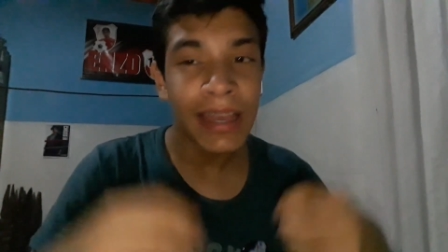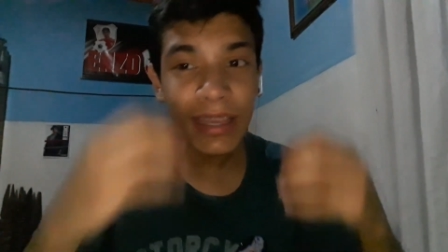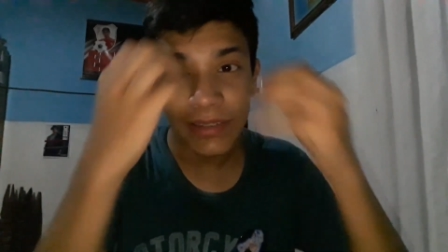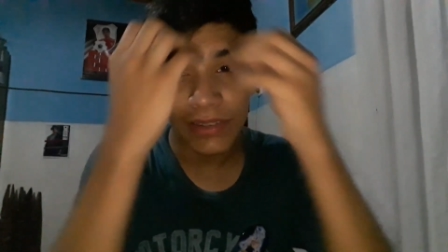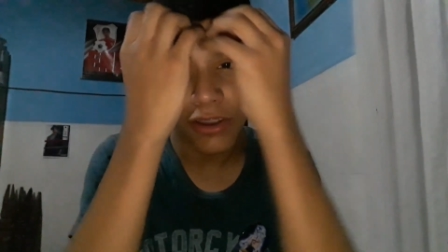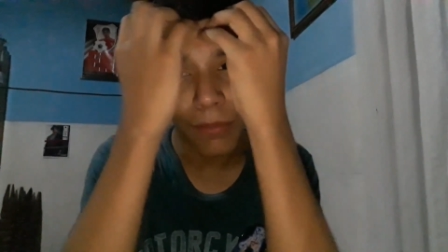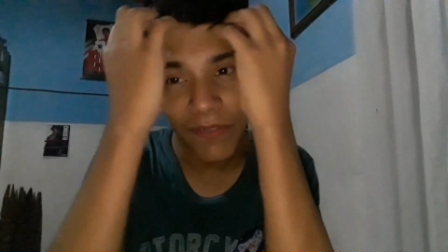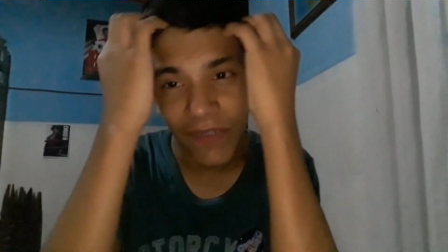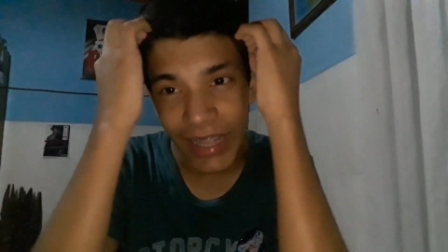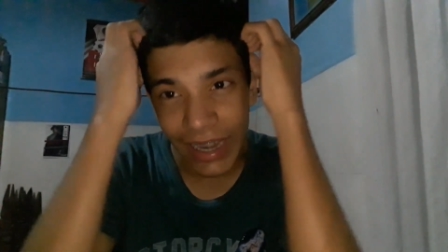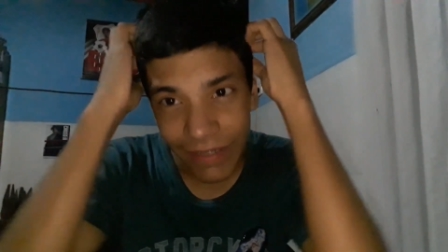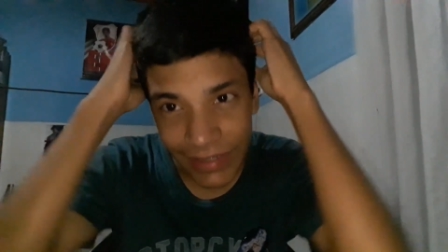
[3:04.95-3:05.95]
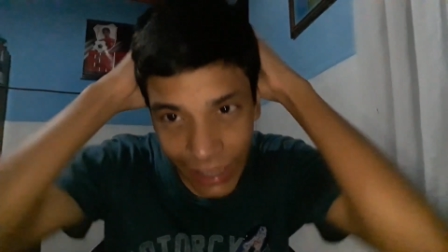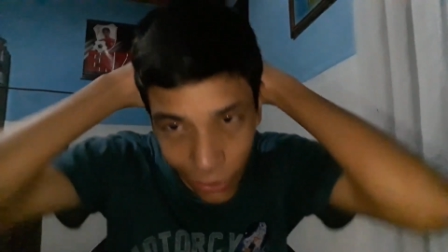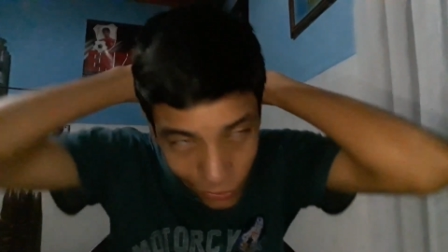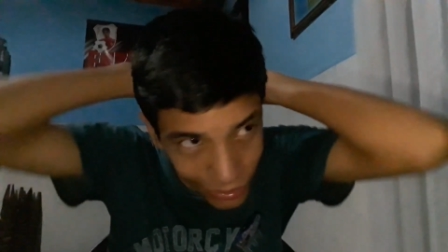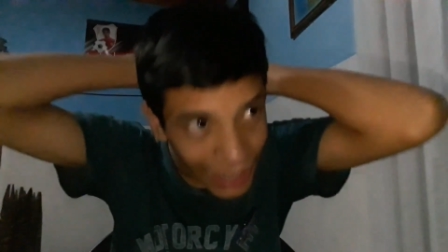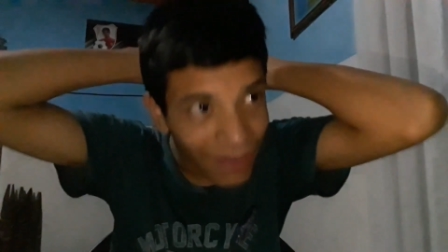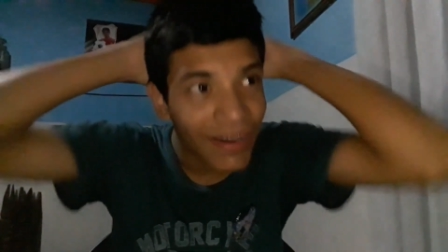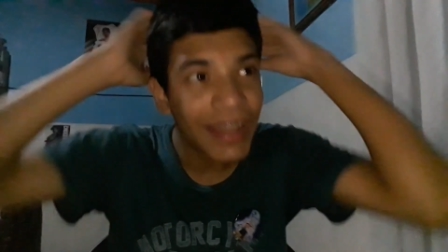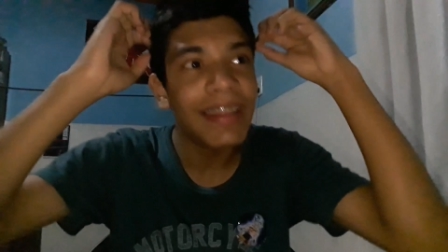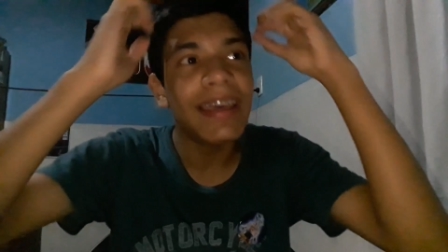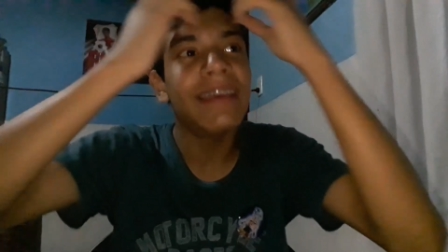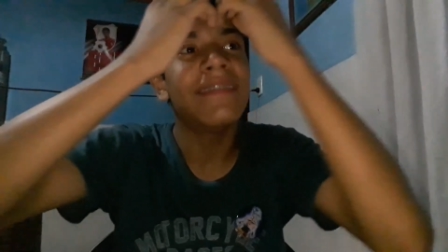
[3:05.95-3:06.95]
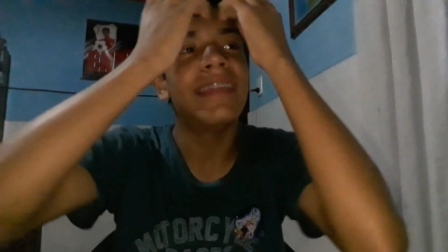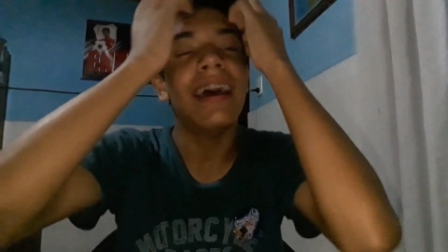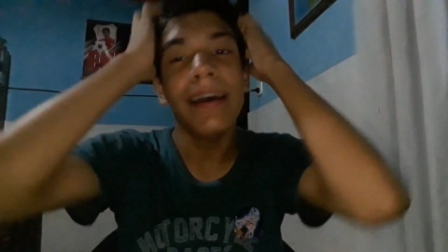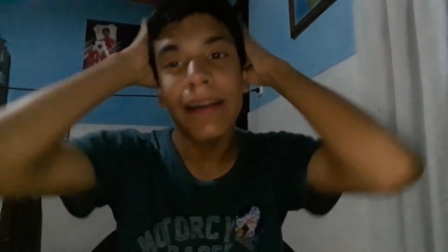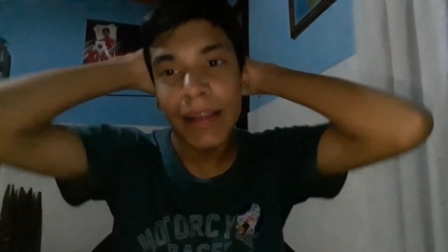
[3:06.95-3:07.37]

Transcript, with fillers: Y si no me falla la vista, con la banda esta,